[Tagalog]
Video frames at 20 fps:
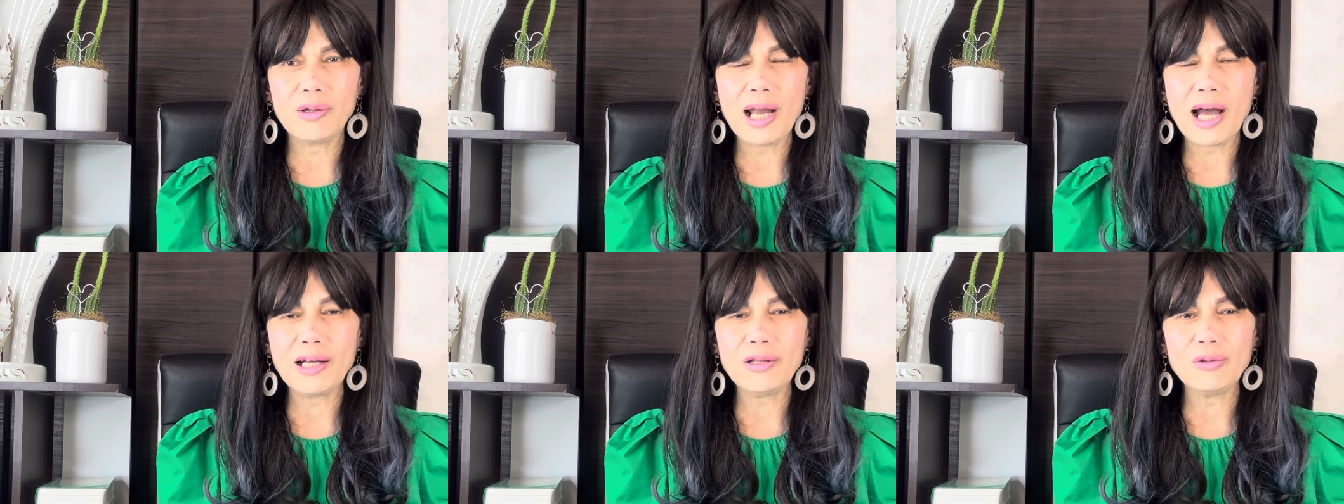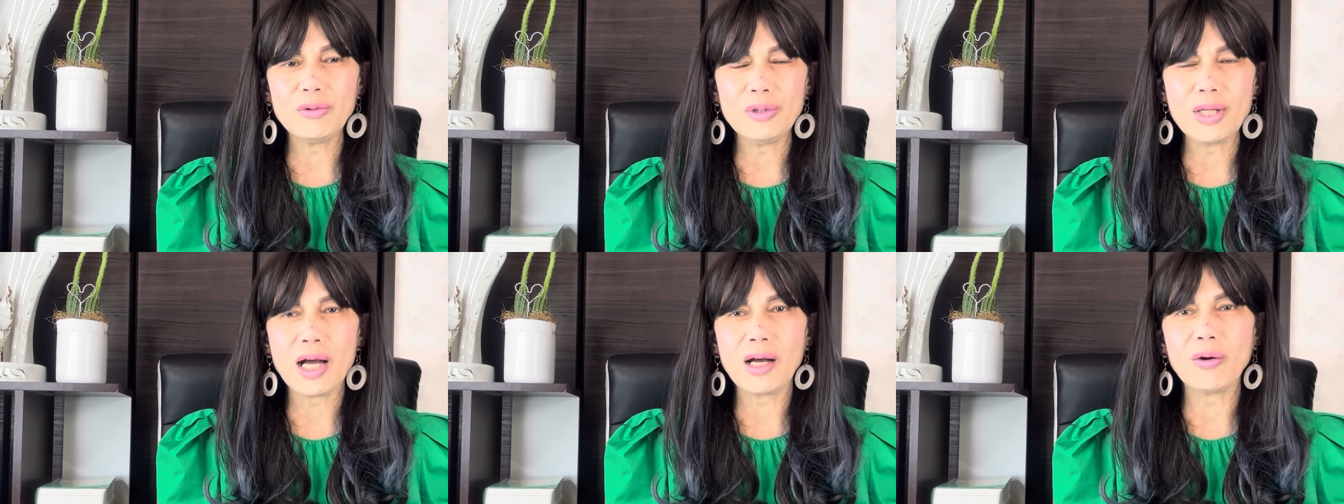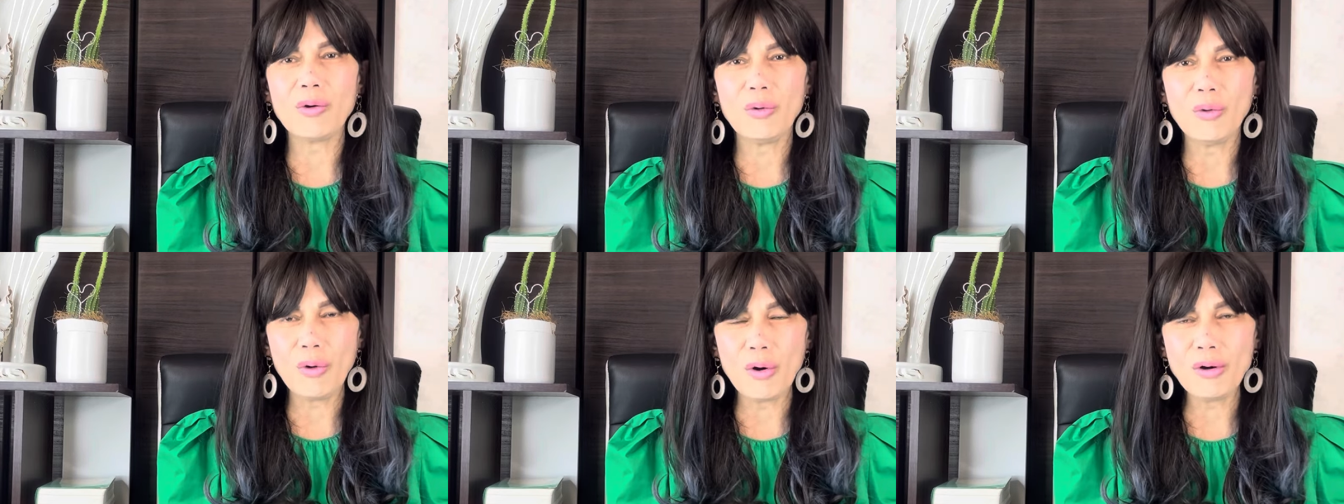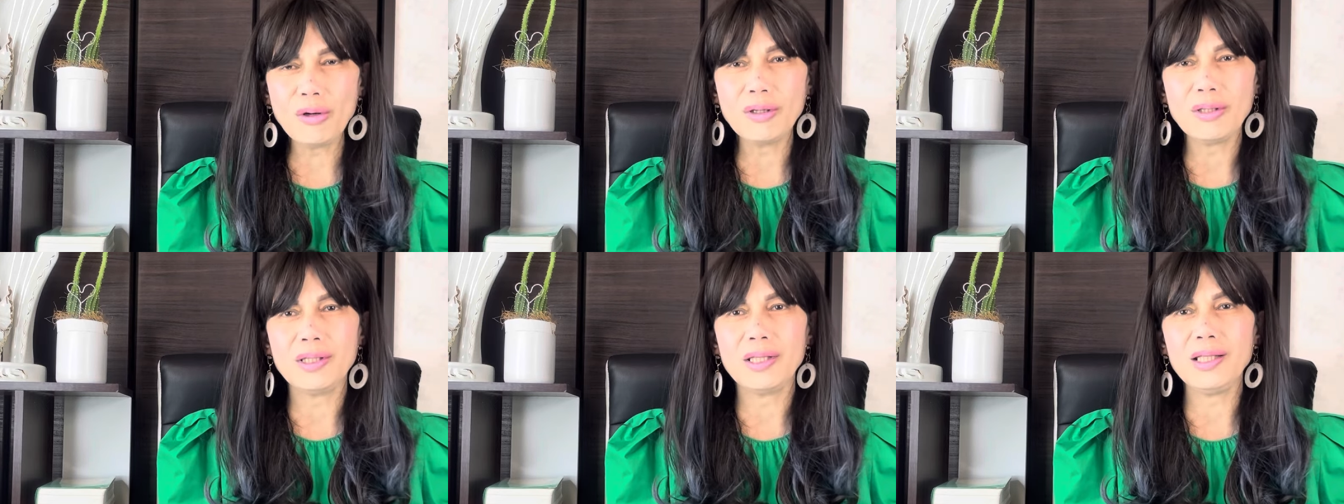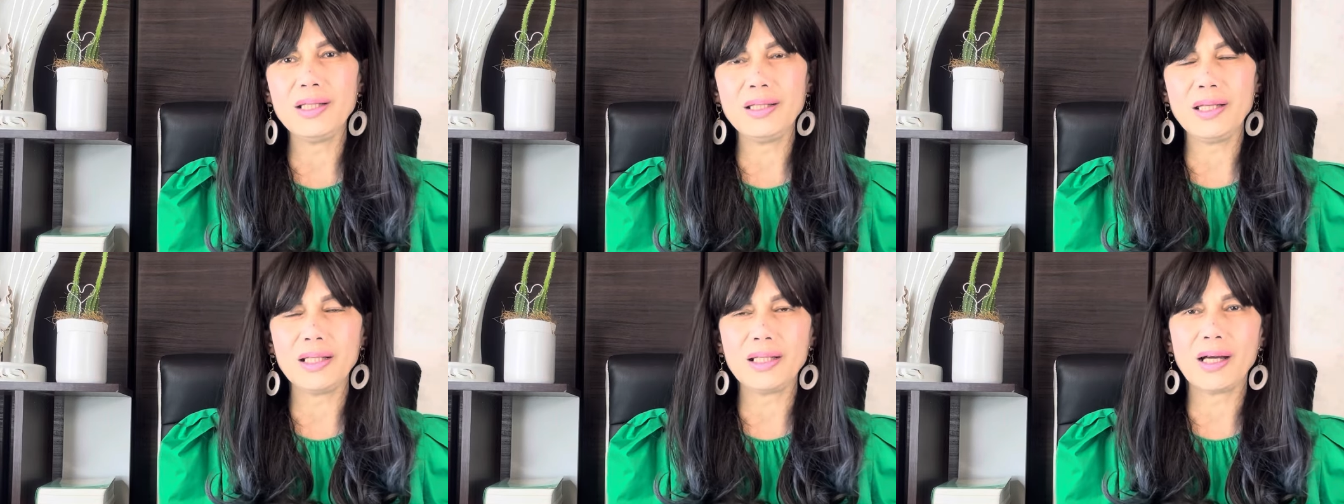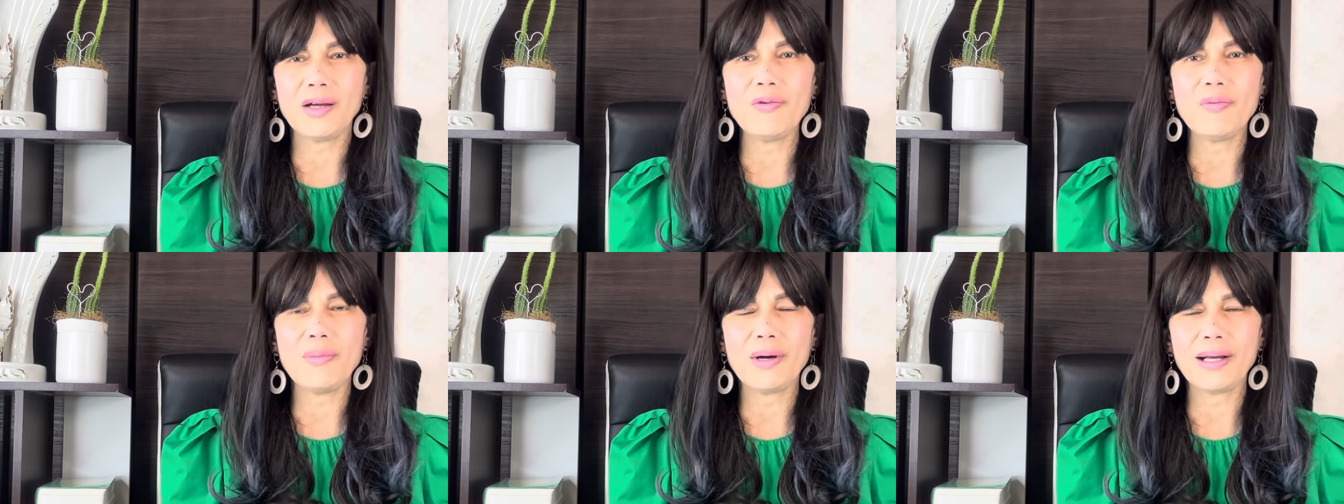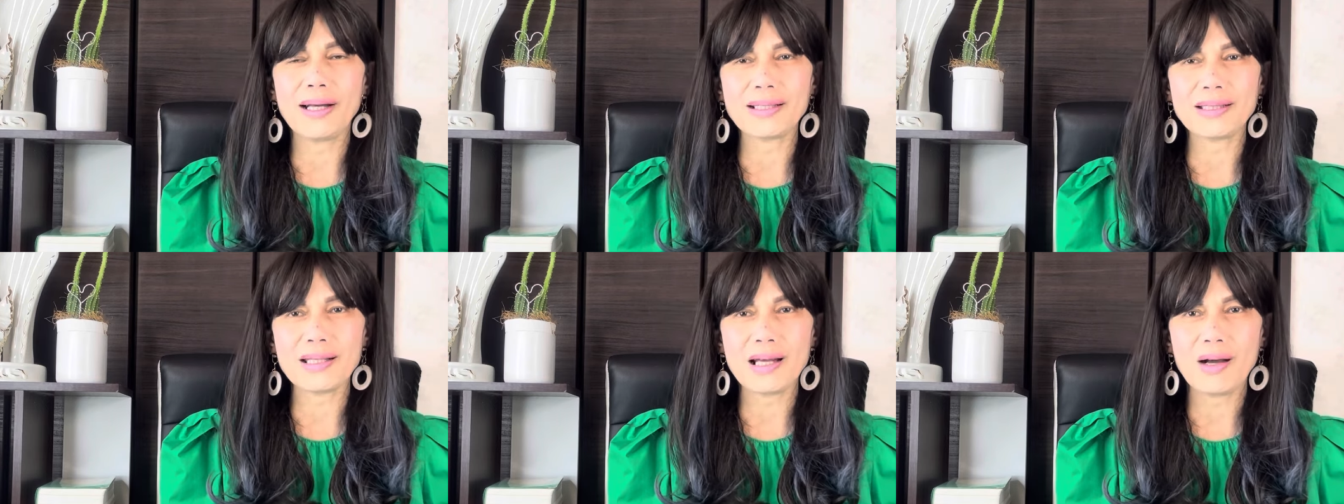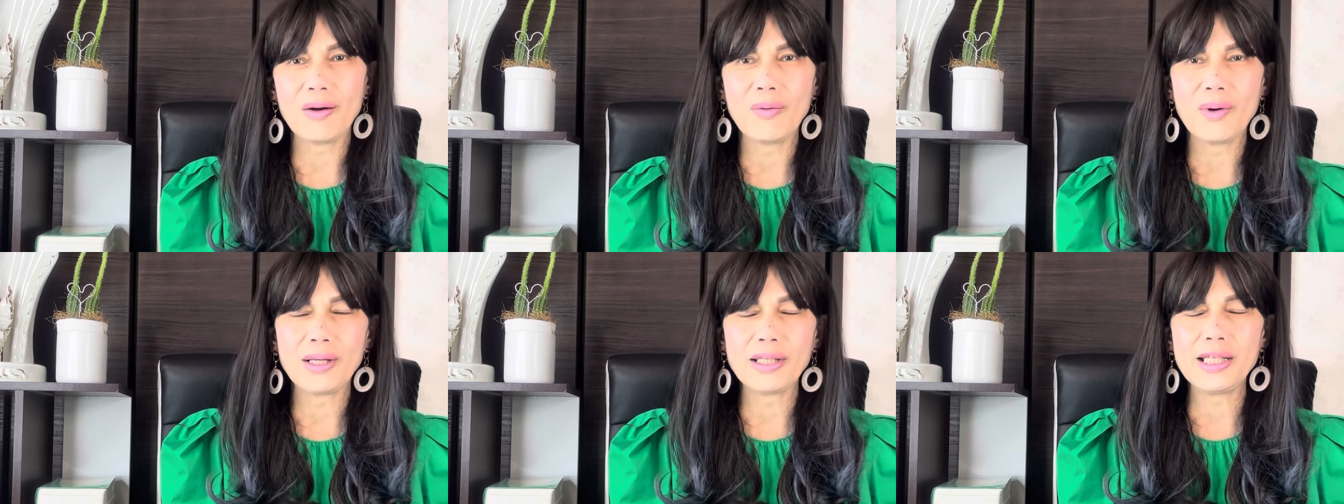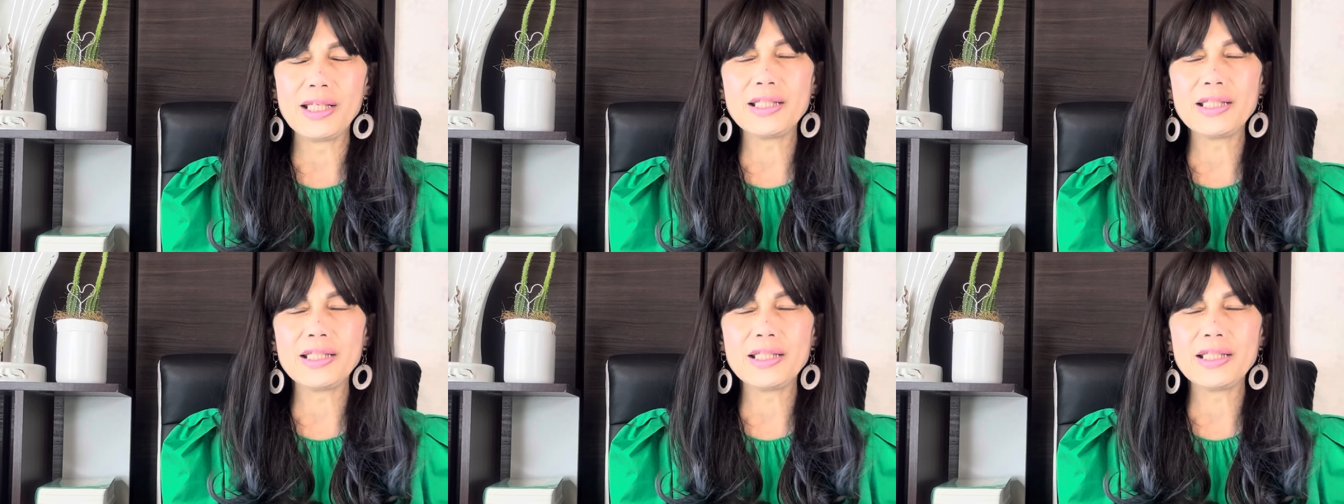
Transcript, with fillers: lalo na kung hindi kayo mag-asawa.